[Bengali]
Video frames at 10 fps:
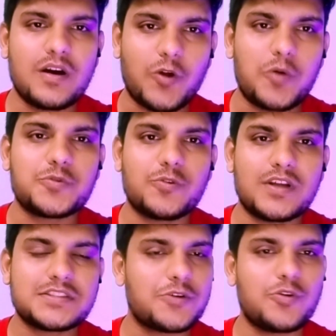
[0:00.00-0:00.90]

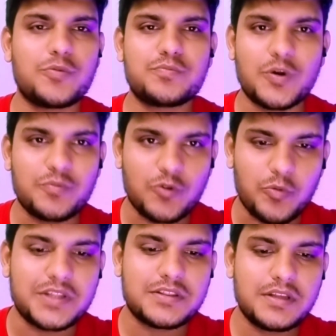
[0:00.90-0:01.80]
রহমতুল্লাহ সেগুলো সম্পূর্ণ
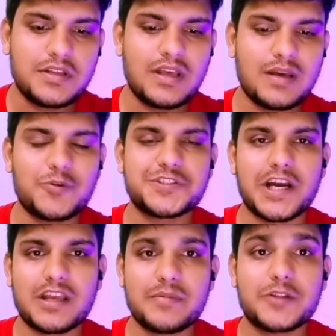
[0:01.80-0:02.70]
ভিত্তিহীন এবং
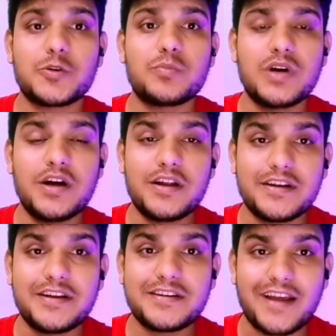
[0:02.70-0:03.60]
সাকিব একদম
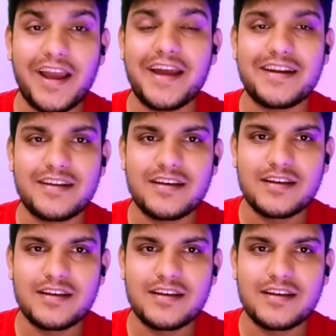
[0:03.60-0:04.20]
নিট অ্যান্ড